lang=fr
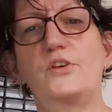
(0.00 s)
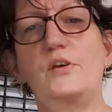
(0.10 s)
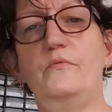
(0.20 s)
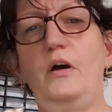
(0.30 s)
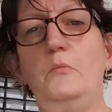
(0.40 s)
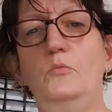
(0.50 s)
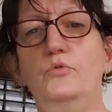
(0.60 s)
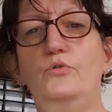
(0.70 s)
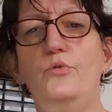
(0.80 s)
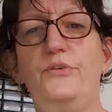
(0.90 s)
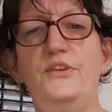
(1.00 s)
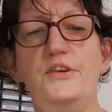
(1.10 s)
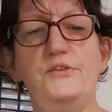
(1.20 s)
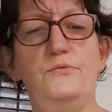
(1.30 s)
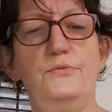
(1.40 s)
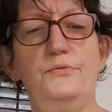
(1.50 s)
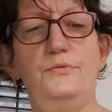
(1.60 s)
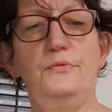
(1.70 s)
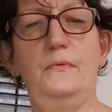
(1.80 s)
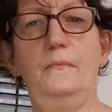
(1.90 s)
J'aime vraiment beaucoup ce tissu.